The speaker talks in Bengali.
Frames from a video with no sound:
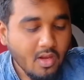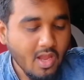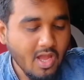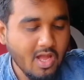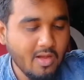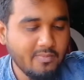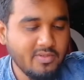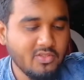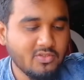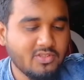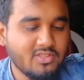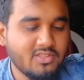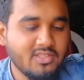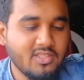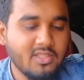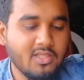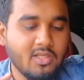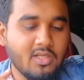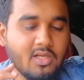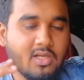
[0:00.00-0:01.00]
আমি হচ্ছে
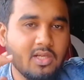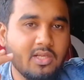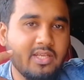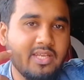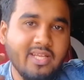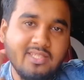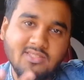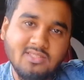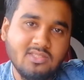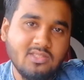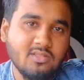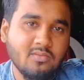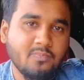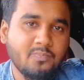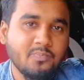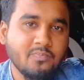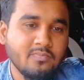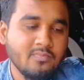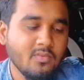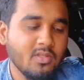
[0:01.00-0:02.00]
নেক্সট
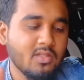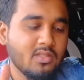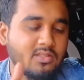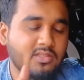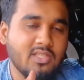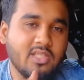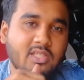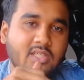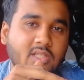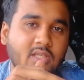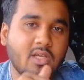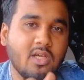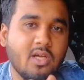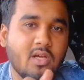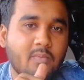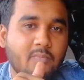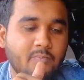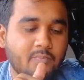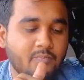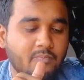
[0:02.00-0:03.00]
যেই
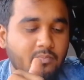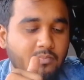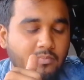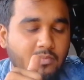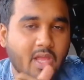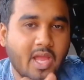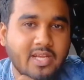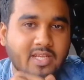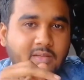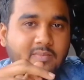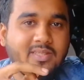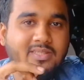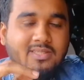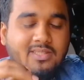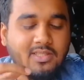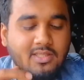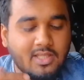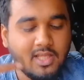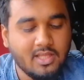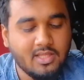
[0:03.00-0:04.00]
আইটেম আছে
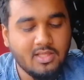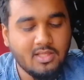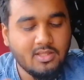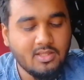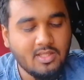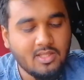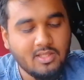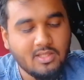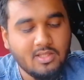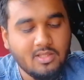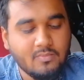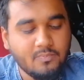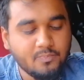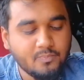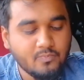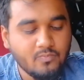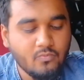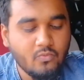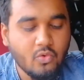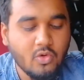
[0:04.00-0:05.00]
তাতে
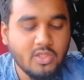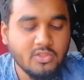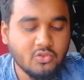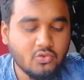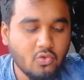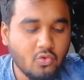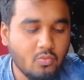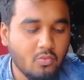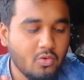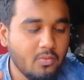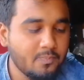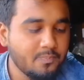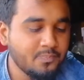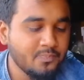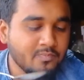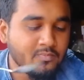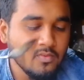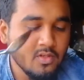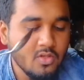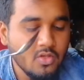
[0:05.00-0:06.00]
ফোকাস করব
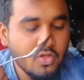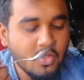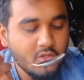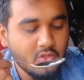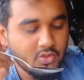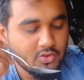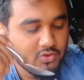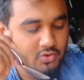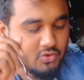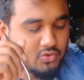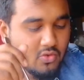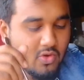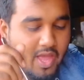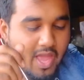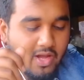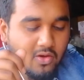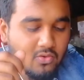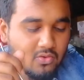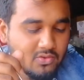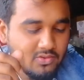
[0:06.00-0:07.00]
সো
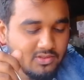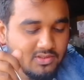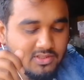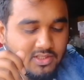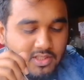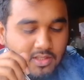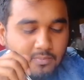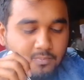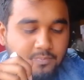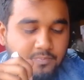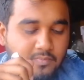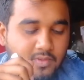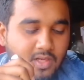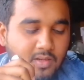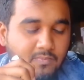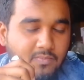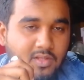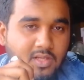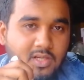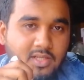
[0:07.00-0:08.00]
এখন হচ্ছে
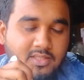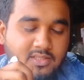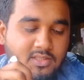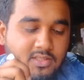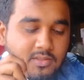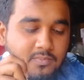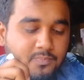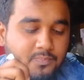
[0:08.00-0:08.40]
আপনার এই যে